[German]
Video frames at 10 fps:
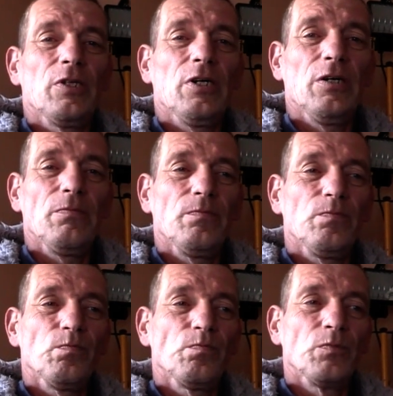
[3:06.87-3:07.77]
Ja.
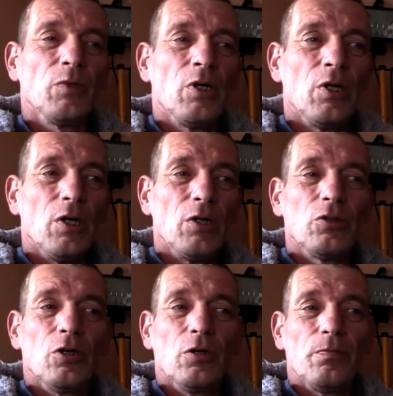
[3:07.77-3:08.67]

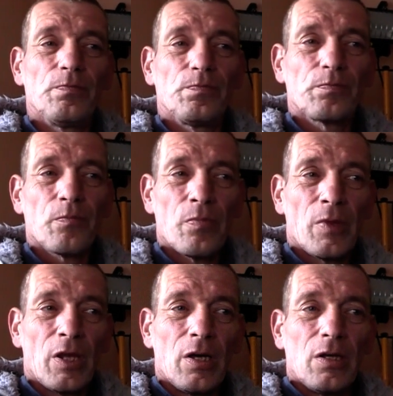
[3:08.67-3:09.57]
So.
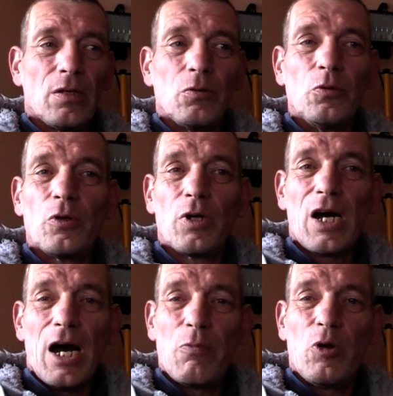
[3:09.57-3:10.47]
Nun
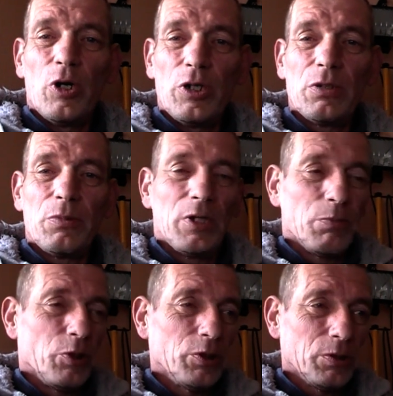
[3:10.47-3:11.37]
kam heute mit der
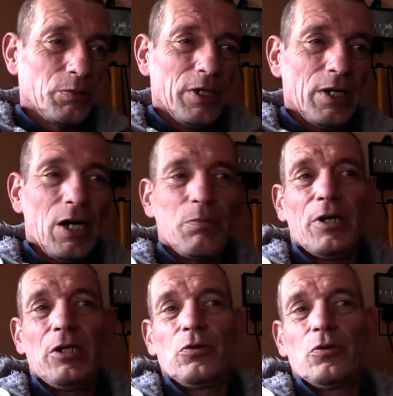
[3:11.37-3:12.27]
Post meine
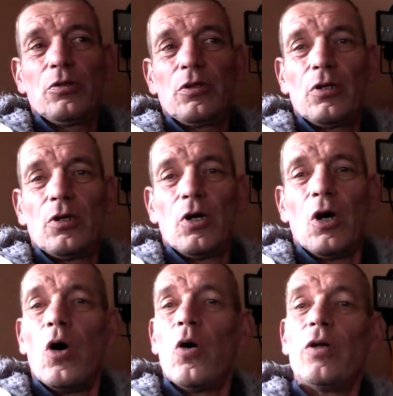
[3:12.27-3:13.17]
Abrechnung
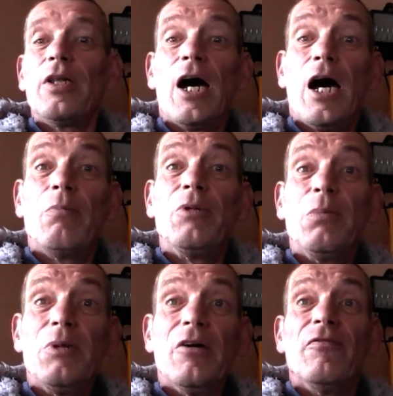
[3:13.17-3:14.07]
und da haben die
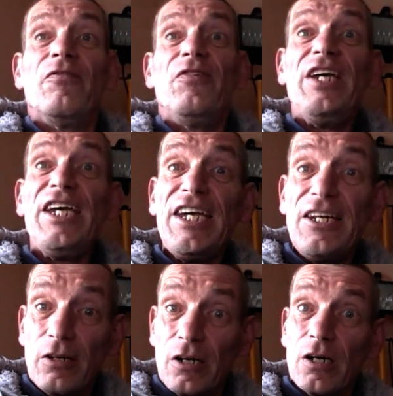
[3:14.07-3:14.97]
mir
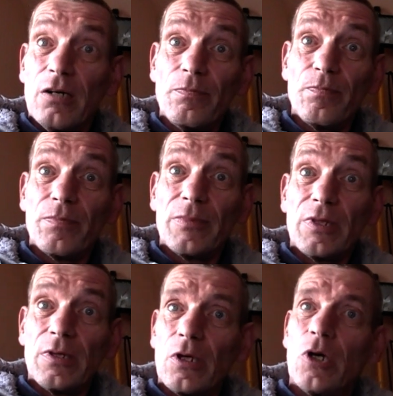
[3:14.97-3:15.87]
wieder
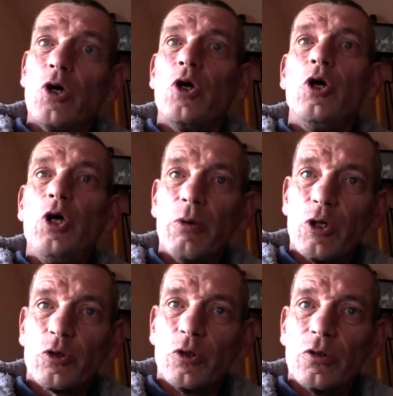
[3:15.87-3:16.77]

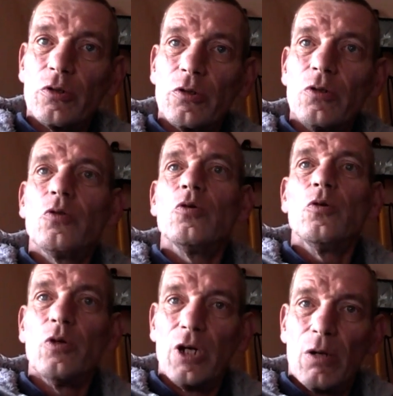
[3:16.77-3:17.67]
Überstunden
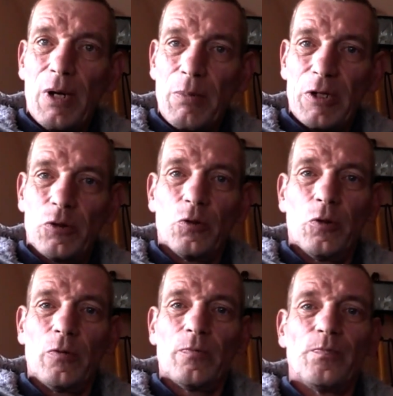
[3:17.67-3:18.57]
Urlaub
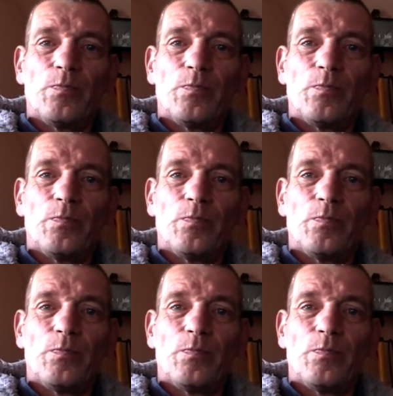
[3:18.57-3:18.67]
abgezogen.